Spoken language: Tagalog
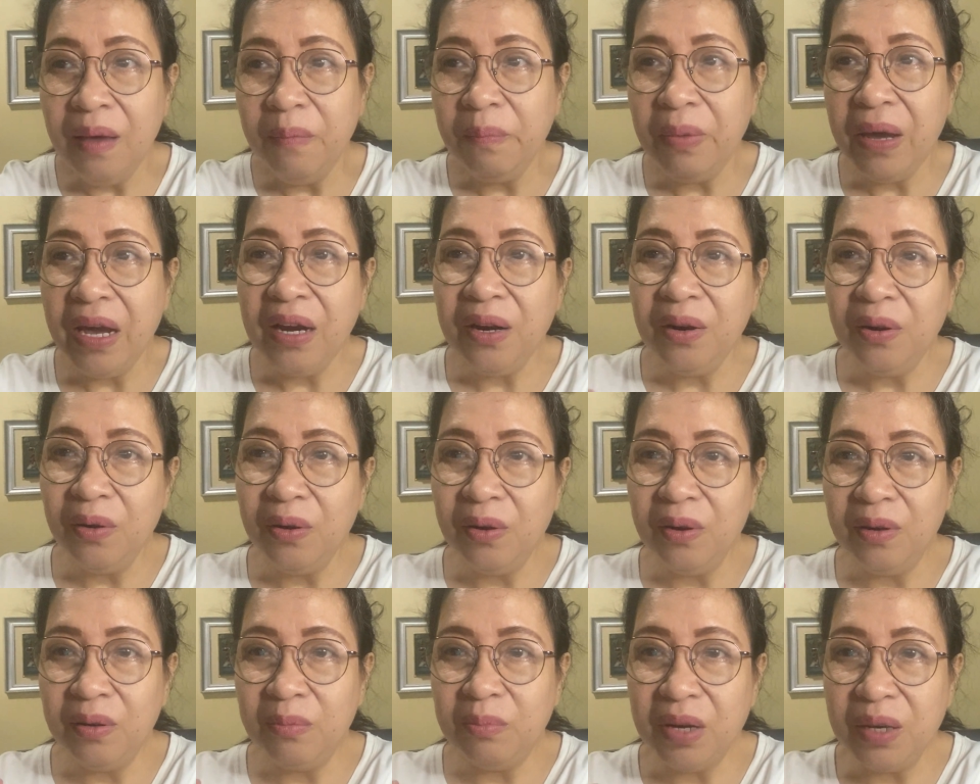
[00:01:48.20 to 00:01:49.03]

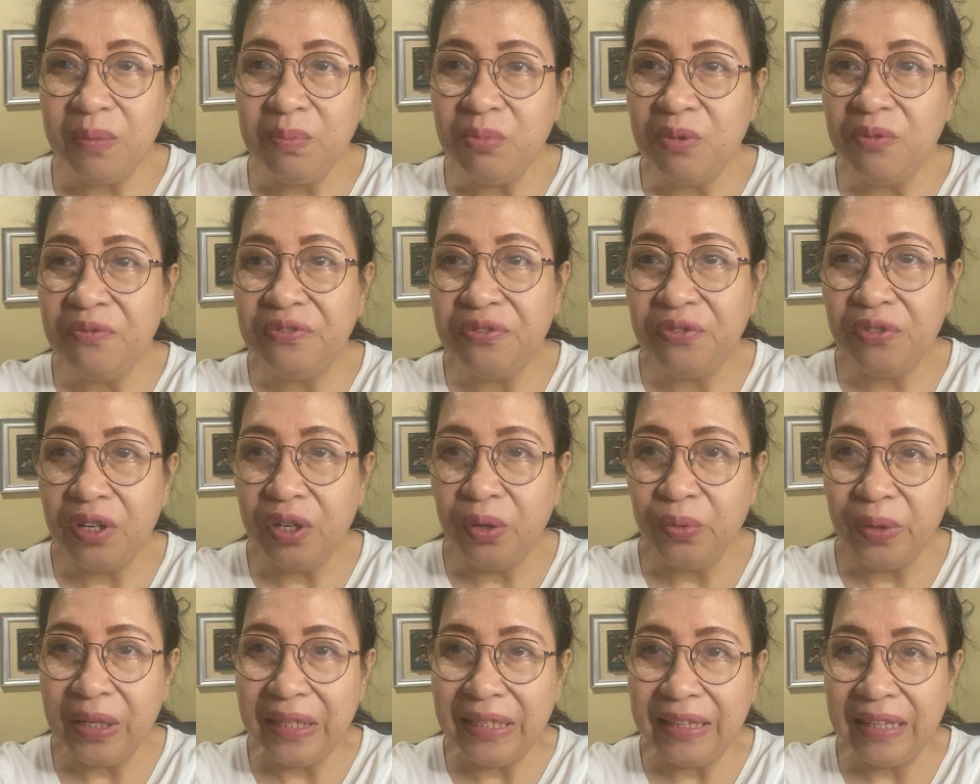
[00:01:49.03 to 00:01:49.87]
Pero, mag-move
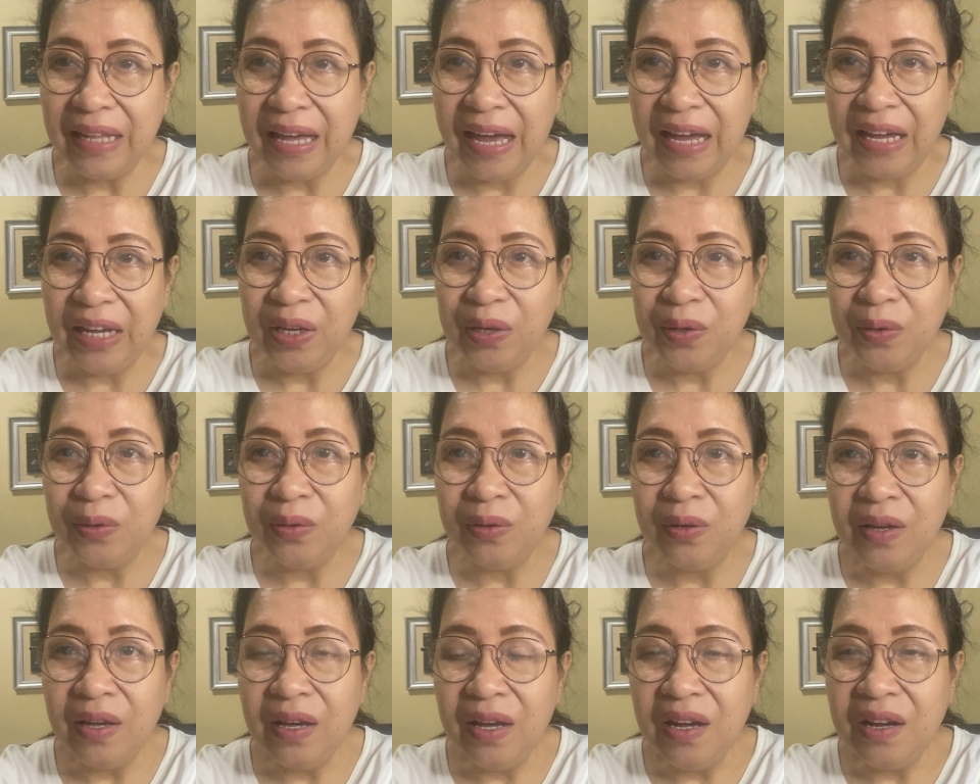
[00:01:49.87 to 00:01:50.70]
forward
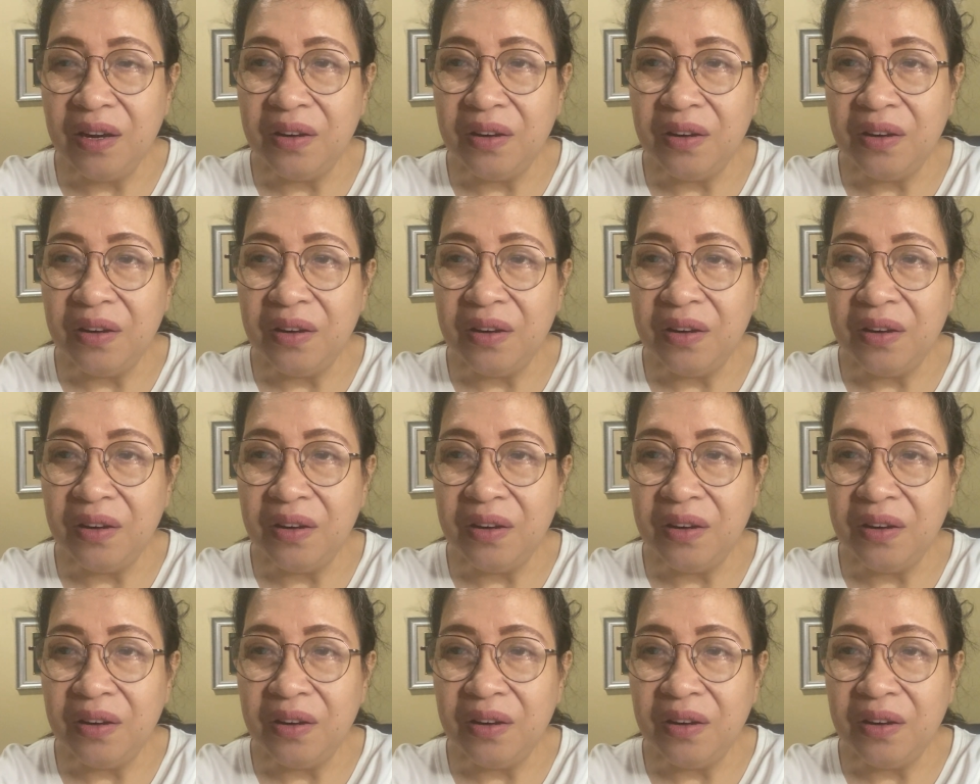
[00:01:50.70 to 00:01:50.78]
tayo.